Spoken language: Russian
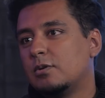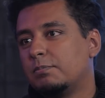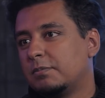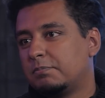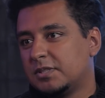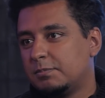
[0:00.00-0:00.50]
его,
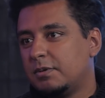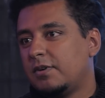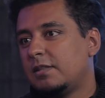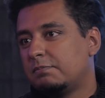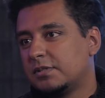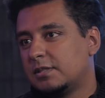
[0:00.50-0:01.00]

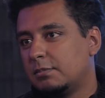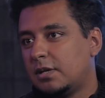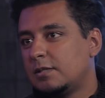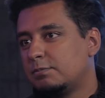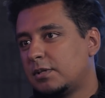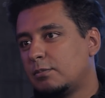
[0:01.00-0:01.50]
позбивать,
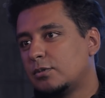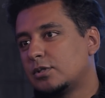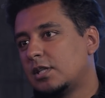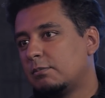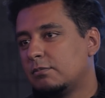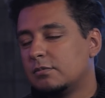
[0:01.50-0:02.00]
пособирать, потому что
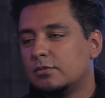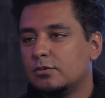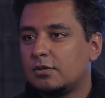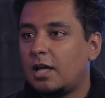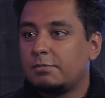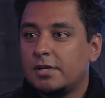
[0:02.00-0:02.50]
там,
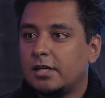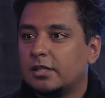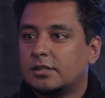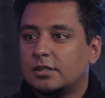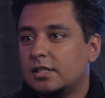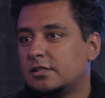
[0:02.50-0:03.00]
ну, как мне
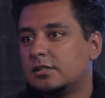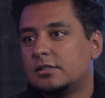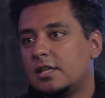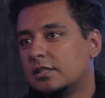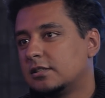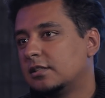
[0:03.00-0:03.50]
кажется, есть
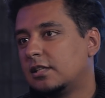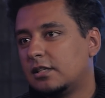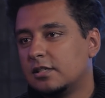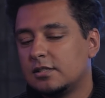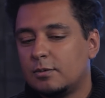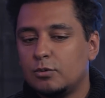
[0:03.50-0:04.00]
интересные
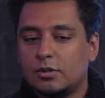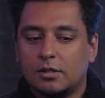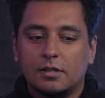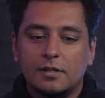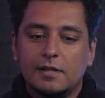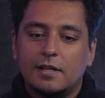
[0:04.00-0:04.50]
такие замуты.
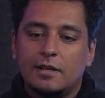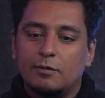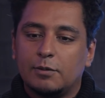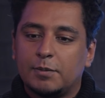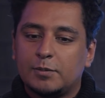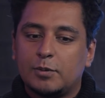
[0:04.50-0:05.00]

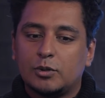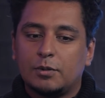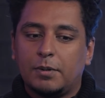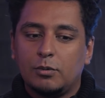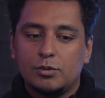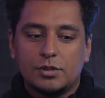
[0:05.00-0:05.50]
Вот посмотрим, что
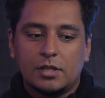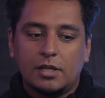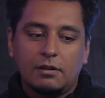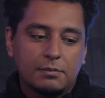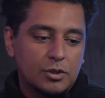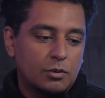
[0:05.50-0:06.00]
получится. А
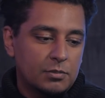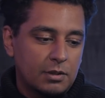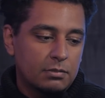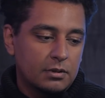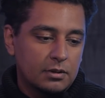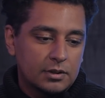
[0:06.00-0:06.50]
так вообще у меня
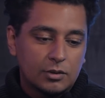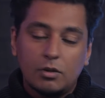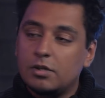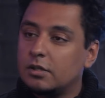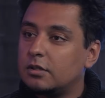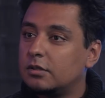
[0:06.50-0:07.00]
был
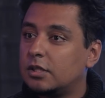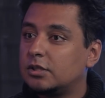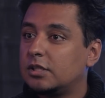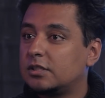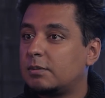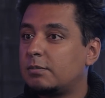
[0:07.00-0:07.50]
сольник, даже я